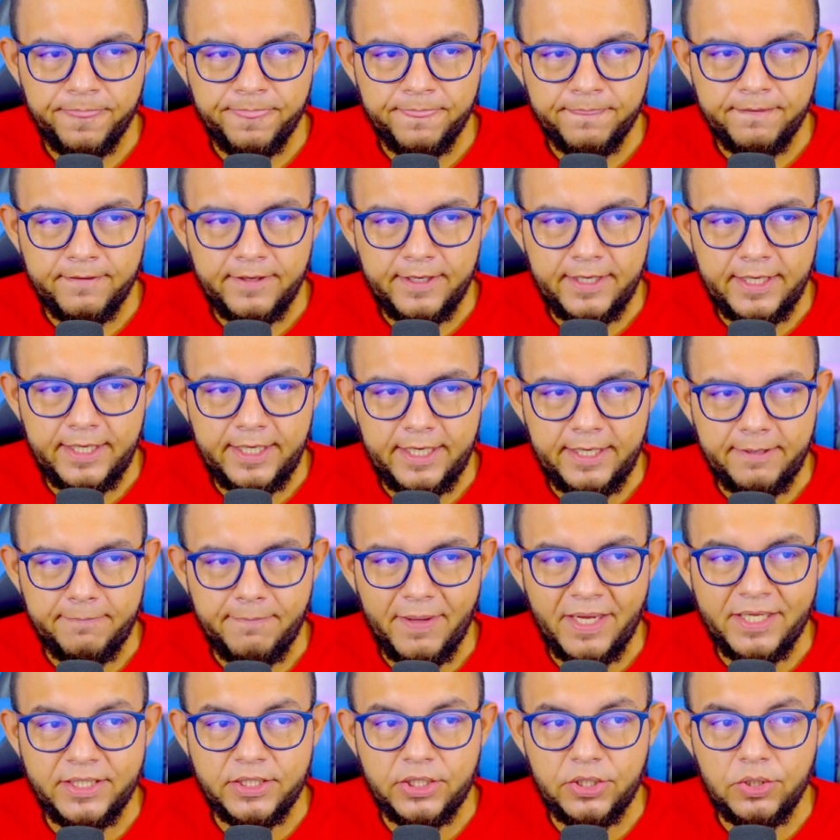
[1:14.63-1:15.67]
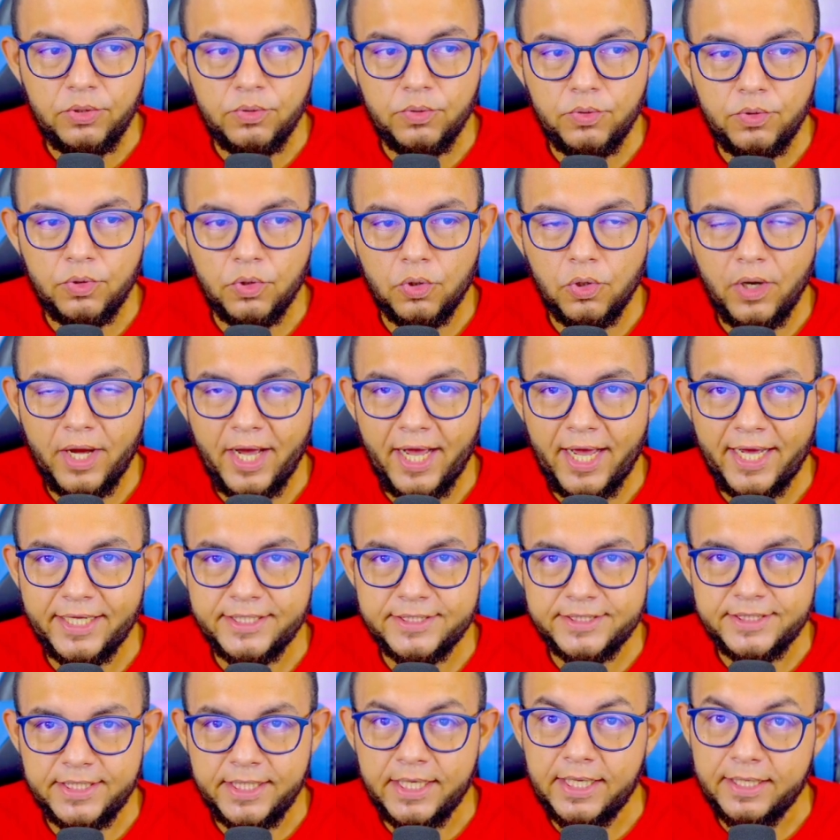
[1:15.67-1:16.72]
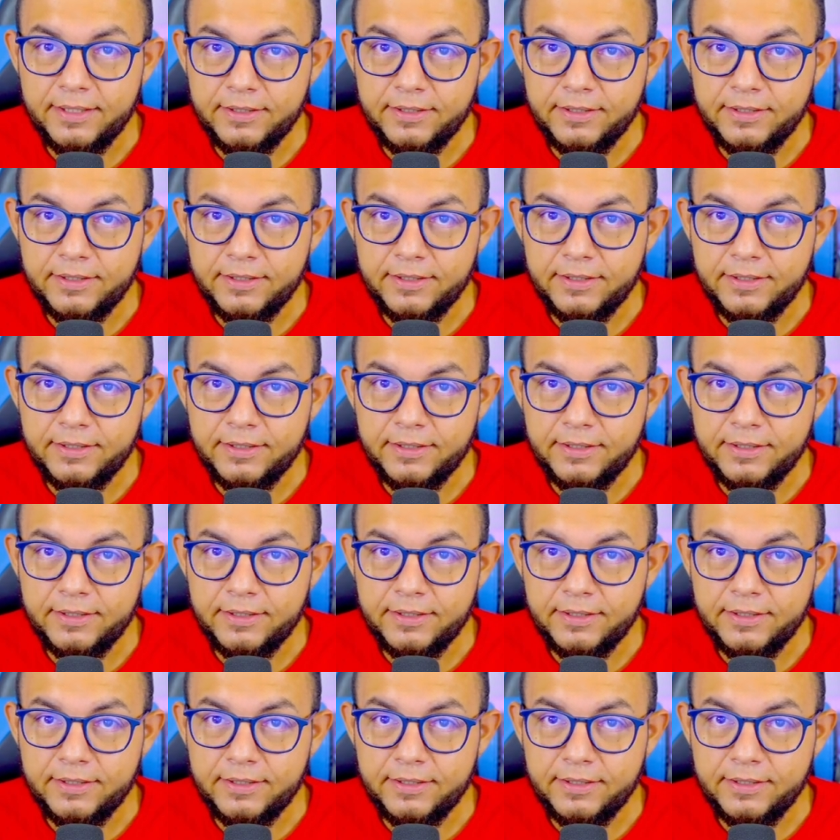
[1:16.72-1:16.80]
21H2. Eh,